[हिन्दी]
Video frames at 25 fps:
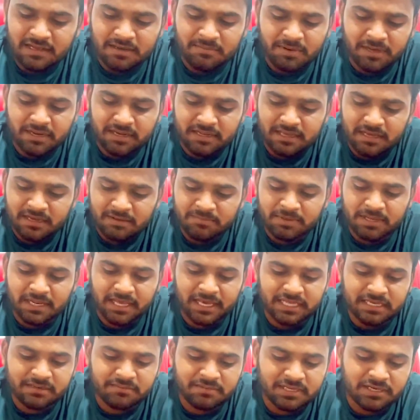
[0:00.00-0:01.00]
हमारे यहाँ पे
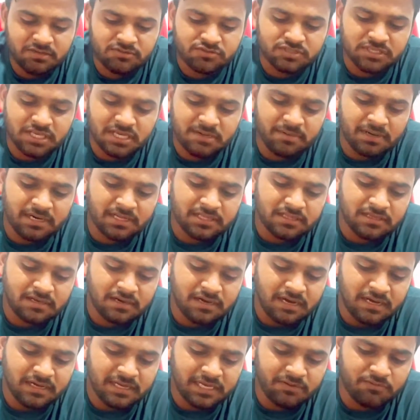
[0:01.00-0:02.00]
लाइन में है उसके
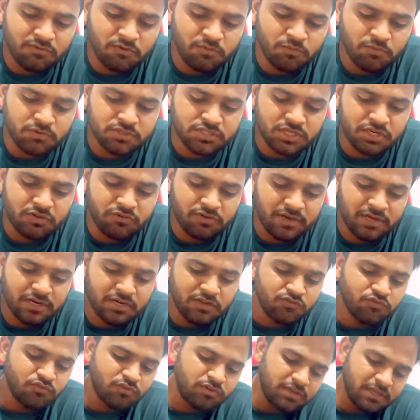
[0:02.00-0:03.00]
बाद आगे वो पॉजिटिव
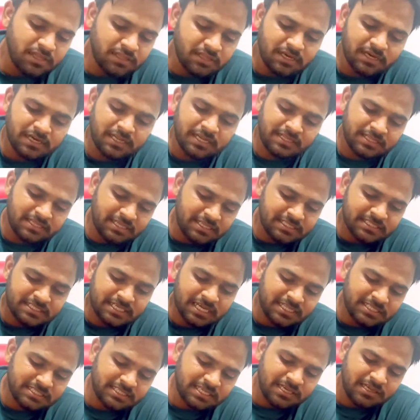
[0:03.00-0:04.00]
नेगेटिव जुड़ गया अगले तीन
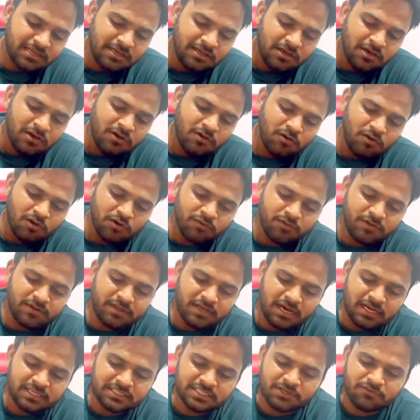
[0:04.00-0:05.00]
सेल से और फिर
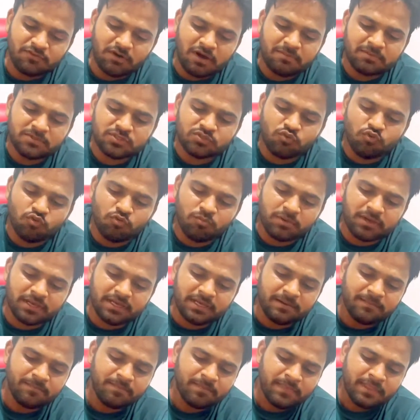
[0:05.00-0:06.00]
यहाँ से वापस घूम
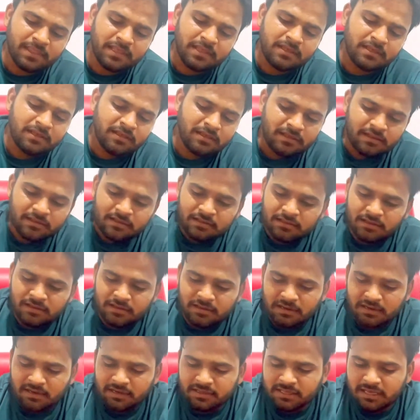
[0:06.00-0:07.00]
के
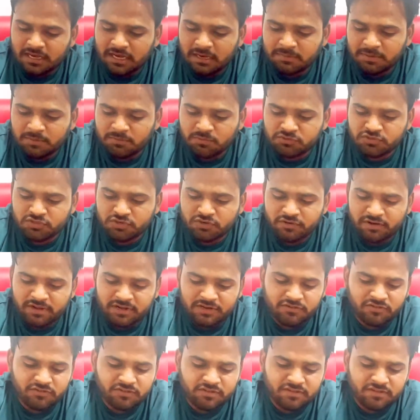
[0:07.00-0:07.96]
यहाँ पे पॉजिटिव नेगेटिव